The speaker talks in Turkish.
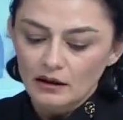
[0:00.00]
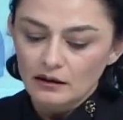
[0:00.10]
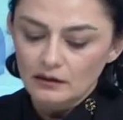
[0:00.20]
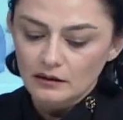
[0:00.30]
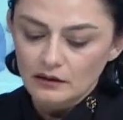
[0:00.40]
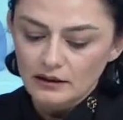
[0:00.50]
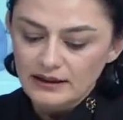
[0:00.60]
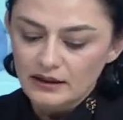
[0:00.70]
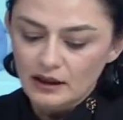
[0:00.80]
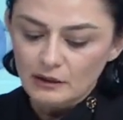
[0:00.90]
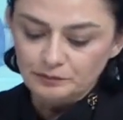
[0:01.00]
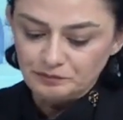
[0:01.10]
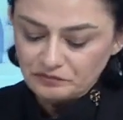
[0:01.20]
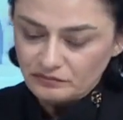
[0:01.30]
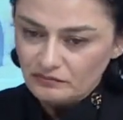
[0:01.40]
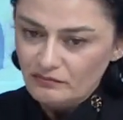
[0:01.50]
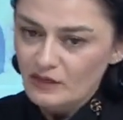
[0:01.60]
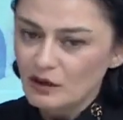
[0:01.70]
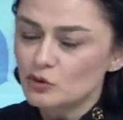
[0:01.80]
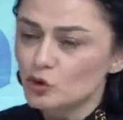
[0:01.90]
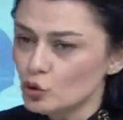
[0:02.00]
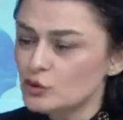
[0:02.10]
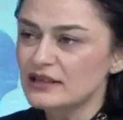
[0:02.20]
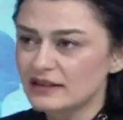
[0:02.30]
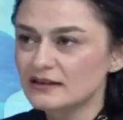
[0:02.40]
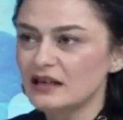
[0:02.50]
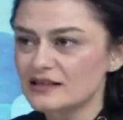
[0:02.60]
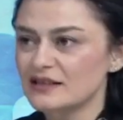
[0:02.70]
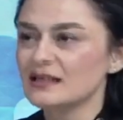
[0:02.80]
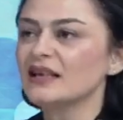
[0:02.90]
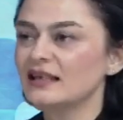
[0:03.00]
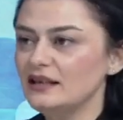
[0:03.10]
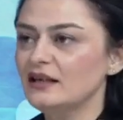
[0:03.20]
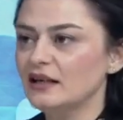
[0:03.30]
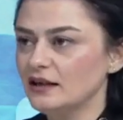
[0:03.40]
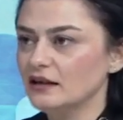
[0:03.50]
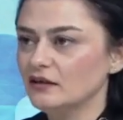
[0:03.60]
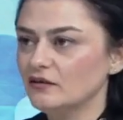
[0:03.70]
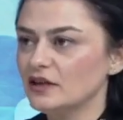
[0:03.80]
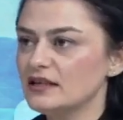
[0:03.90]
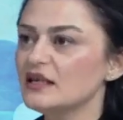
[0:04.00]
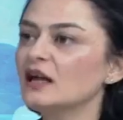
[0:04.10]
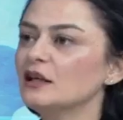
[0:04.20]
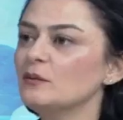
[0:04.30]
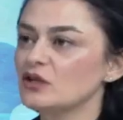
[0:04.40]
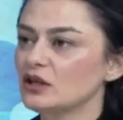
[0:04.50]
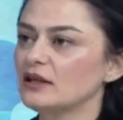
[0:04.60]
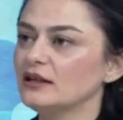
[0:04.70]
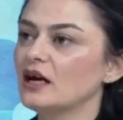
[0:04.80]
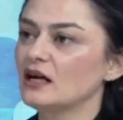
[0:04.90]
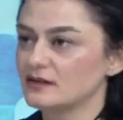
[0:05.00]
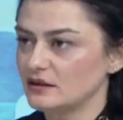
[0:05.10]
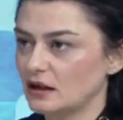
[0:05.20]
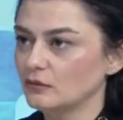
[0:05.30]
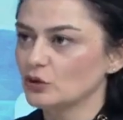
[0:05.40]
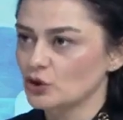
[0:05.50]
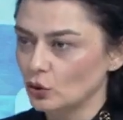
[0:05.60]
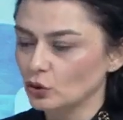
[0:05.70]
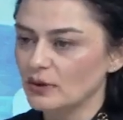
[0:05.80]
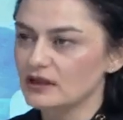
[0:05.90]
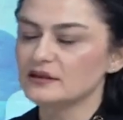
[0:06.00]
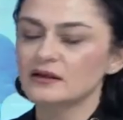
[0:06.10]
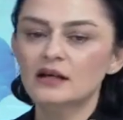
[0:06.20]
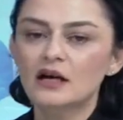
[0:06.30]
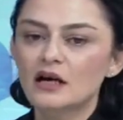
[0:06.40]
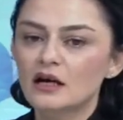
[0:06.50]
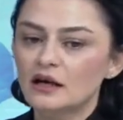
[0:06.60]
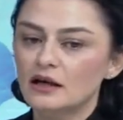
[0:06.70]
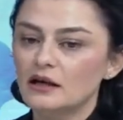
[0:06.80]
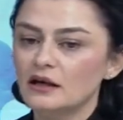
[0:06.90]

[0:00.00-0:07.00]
E, yine ruhsatın aslında hileli ve sahte bir şekilde hazırlanmış olması e,